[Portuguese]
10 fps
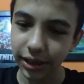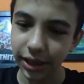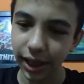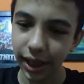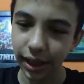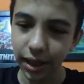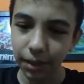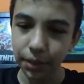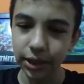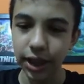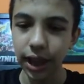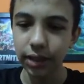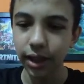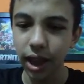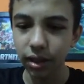já tinha
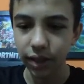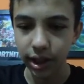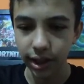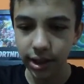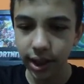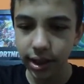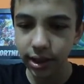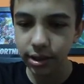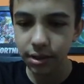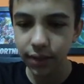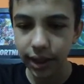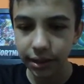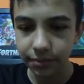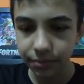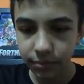machucado ele. Eu falei, que que é isso,
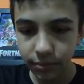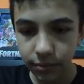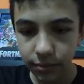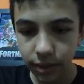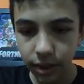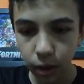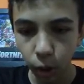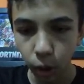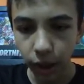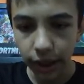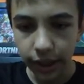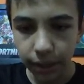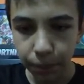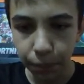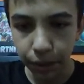velho? Ó,
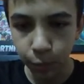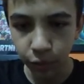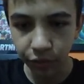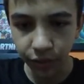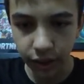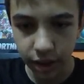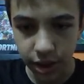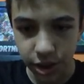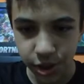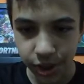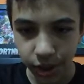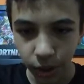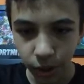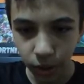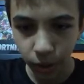Ibrimovic.
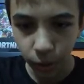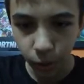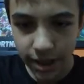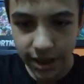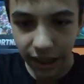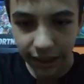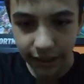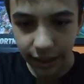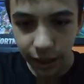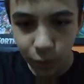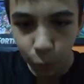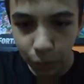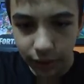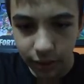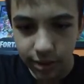Ó, ó Zlatan. Do
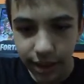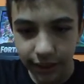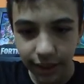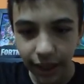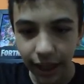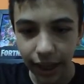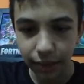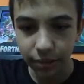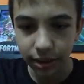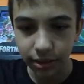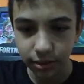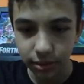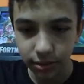poder de Zlatan. Ah, mano.